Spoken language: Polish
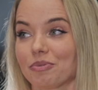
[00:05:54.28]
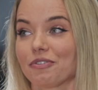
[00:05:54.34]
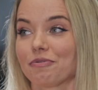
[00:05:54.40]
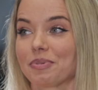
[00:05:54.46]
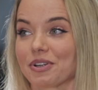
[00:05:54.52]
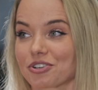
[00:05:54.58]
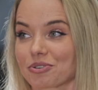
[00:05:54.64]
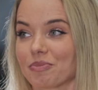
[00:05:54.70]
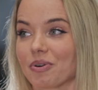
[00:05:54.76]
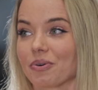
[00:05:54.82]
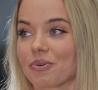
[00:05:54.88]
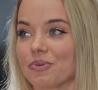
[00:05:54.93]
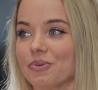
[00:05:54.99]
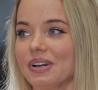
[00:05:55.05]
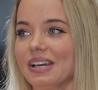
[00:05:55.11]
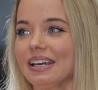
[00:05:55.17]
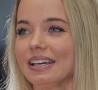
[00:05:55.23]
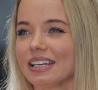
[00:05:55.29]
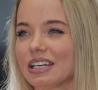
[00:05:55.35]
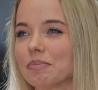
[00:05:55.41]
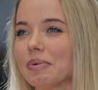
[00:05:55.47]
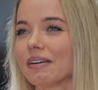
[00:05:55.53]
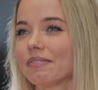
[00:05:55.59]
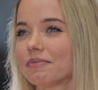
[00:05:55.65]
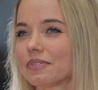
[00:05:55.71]
to było w pierwszym roku i
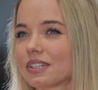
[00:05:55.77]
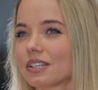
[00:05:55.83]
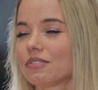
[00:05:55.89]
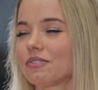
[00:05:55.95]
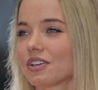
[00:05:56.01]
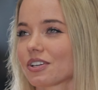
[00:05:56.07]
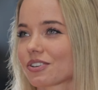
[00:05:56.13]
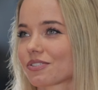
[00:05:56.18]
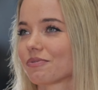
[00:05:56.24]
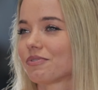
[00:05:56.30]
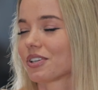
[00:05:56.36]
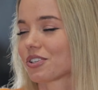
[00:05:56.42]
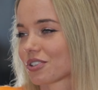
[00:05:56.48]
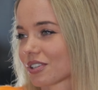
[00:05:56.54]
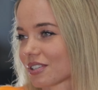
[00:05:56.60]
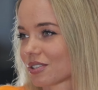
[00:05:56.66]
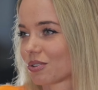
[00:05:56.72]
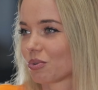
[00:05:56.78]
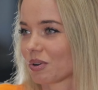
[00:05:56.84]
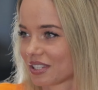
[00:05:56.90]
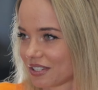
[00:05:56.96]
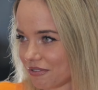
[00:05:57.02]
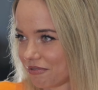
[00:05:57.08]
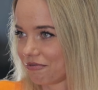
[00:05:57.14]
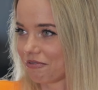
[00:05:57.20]
chyba tych większych
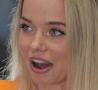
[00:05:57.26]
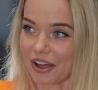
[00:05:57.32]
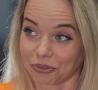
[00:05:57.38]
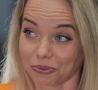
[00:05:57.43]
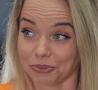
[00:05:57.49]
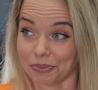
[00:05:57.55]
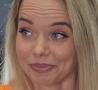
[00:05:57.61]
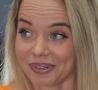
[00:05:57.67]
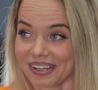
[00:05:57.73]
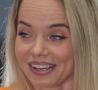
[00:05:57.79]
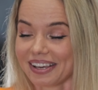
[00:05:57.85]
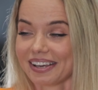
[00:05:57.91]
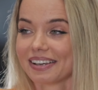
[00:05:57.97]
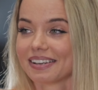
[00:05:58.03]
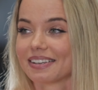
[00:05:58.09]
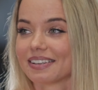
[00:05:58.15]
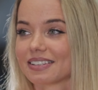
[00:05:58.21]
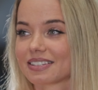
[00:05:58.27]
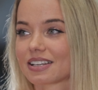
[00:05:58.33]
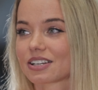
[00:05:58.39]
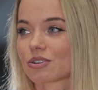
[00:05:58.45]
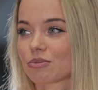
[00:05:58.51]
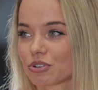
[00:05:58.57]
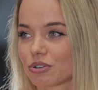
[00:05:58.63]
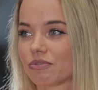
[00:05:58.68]
sytuacji fatum e, mhm.
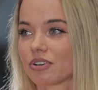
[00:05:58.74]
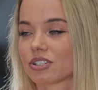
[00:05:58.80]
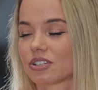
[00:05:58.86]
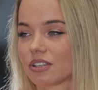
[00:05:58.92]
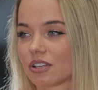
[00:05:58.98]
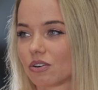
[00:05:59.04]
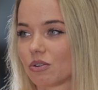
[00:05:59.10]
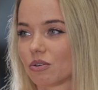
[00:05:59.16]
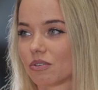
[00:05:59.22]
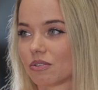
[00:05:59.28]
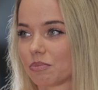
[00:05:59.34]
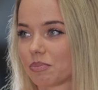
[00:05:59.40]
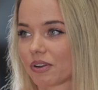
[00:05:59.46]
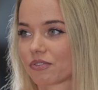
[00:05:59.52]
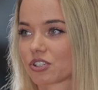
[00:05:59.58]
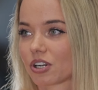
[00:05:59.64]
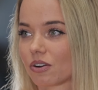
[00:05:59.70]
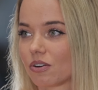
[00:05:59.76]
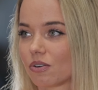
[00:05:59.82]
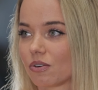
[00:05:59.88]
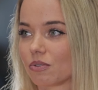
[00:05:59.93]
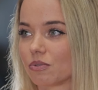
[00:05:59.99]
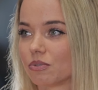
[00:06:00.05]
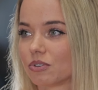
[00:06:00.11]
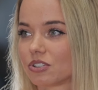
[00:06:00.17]
zdarzyło się właśnie tego pierwszego
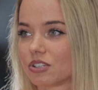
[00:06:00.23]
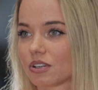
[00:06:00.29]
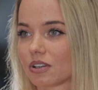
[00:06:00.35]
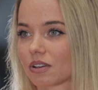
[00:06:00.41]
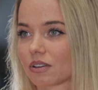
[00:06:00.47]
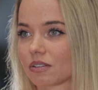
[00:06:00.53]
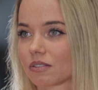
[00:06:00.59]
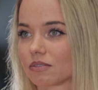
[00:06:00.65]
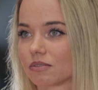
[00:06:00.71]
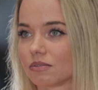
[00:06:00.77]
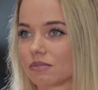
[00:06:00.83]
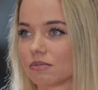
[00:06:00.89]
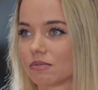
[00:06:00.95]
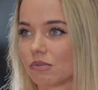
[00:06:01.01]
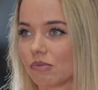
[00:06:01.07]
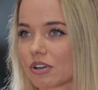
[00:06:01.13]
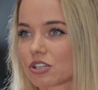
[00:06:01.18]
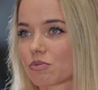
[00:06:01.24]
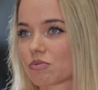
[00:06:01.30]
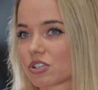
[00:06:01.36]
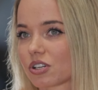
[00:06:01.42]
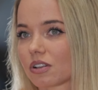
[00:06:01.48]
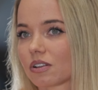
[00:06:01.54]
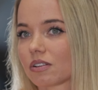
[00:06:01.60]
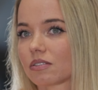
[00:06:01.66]
roku, gdzie
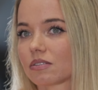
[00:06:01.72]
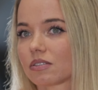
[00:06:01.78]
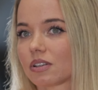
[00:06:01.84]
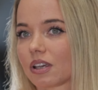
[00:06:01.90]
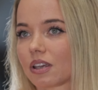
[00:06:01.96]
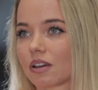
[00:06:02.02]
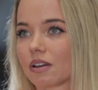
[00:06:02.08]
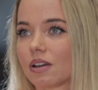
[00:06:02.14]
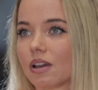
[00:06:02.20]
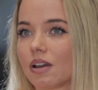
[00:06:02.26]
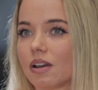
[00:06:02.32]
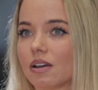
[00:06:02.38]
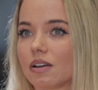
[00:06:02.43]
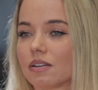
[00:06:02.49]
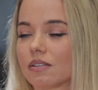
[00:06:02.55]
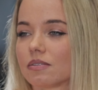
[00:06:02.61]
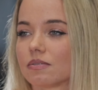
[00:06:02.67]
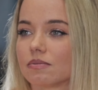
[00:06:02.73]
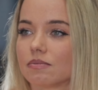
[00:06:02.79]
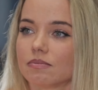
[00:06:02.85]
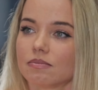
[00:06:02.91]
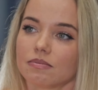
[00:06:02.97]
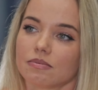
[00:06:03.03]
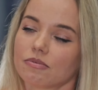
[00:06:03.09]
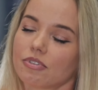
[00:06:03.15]
uważam, że takie
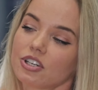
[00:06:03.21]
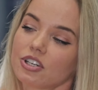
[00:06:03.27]
mm,